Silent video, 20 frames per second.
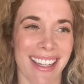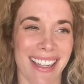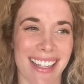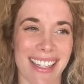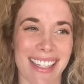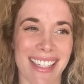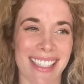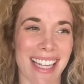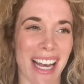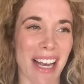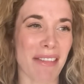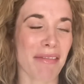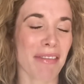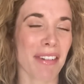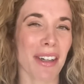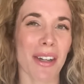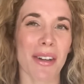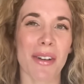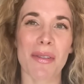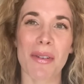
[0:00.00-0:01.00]
ist
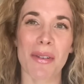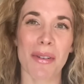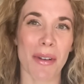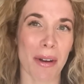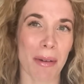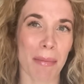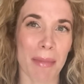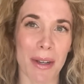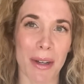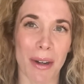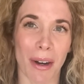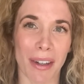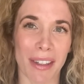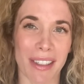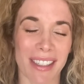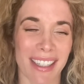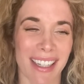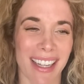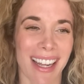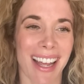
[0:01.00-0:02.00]
einfach nur noch
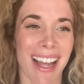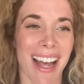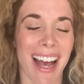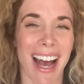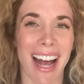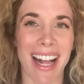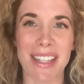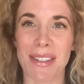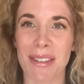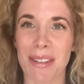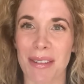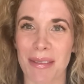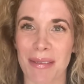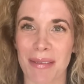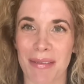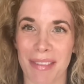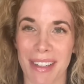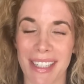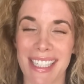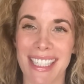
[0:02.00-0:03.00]
bigott. Also,
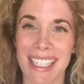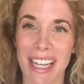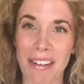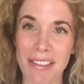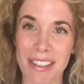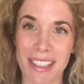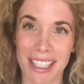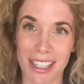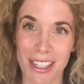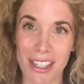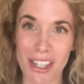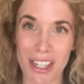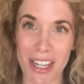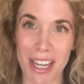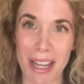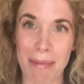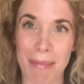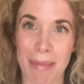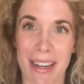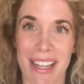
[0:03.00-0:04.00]
wenn Safsan
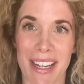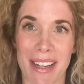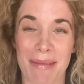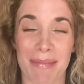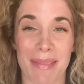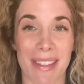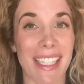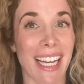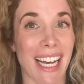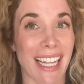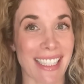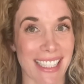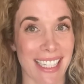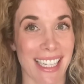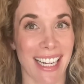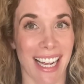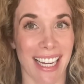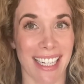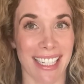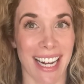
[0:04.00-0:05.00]
Schäbli, die ganz
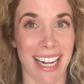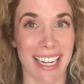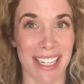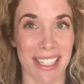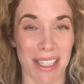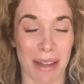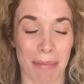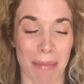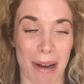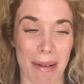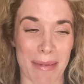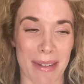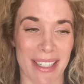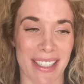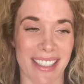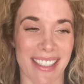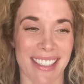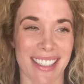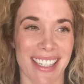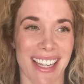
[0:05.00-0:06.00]
klar Teil dieser Bubble
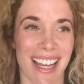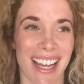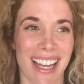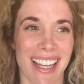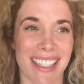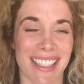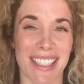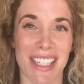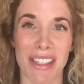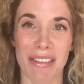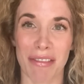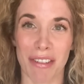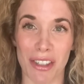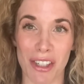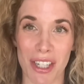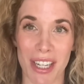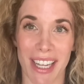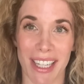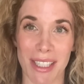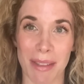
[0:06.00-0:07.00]
ist, sich von
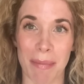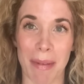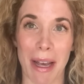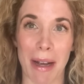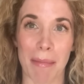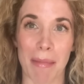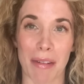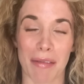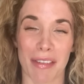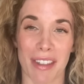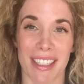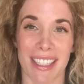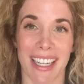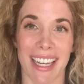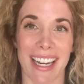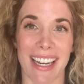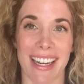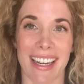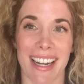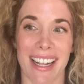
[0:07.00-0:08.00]
Scherzbergmann
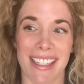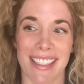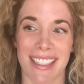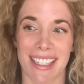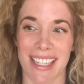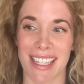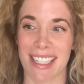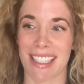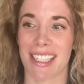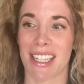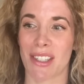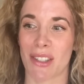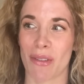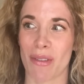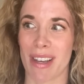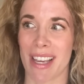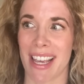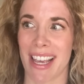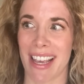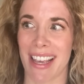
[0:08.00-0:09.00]
vertreten lässt, ist das
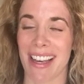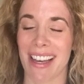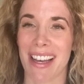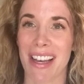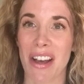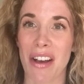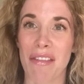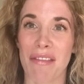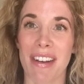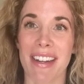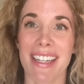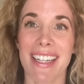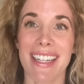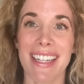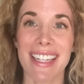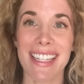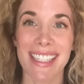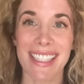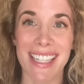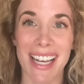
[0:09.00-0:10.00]
okay. Wenn
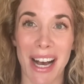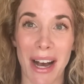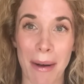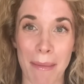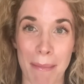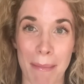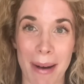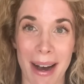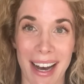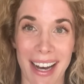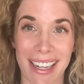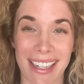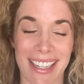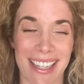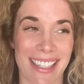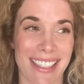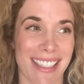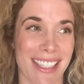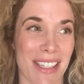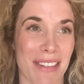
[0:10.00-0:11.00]
Inisa
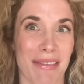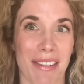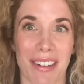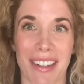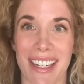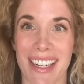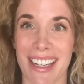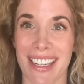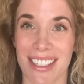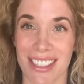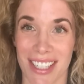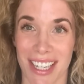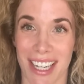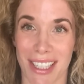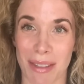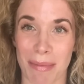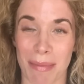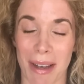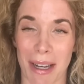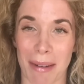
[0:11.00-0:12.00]
Armani sich von
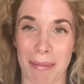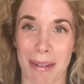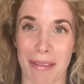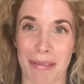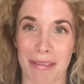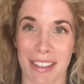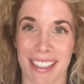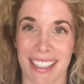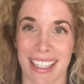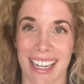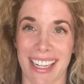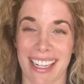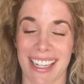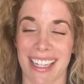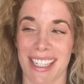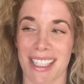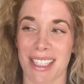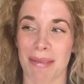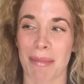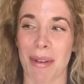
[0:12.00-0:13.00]
Scherzbergmann vertreten
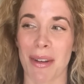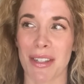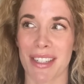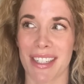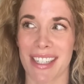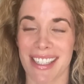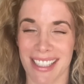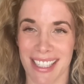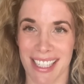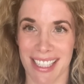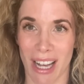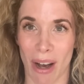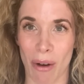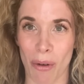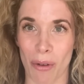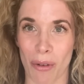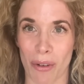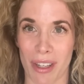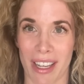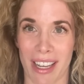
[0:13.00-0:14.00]
lassen möchte, ist das
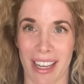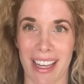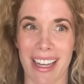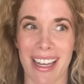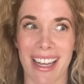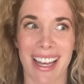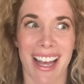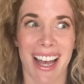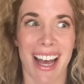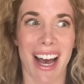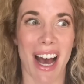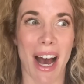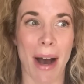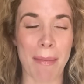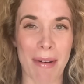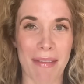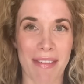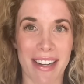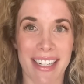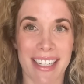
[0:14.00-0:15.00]
auch okay.
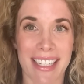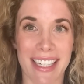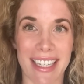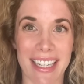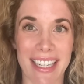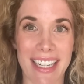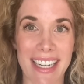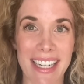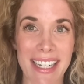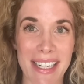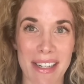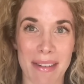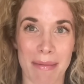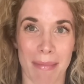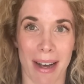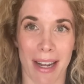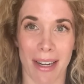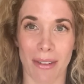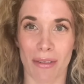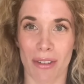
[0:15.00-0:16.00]
Aber wenn Till
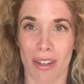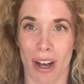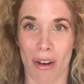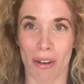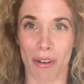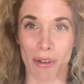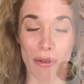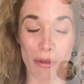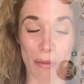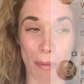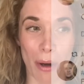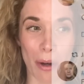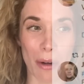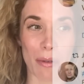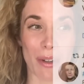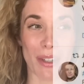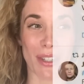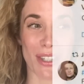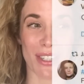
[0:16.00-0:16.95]
Lindemann oder auch Luke Mockridge